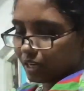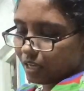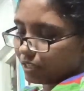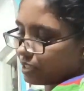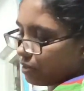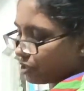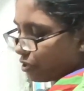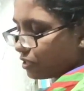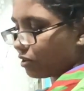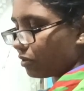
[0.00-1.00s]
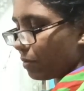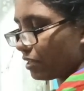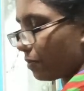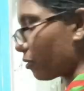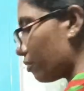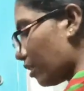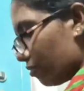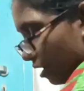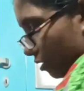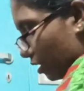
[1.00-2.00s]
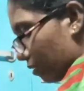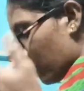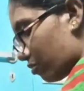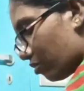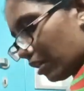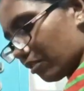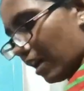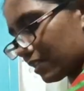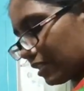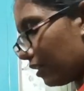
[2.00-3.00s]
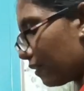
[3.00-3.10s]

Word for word: వస్తుంది అప్పుడు ఎలా అనేసి ఆలోచిస్తూ ఉన్నాను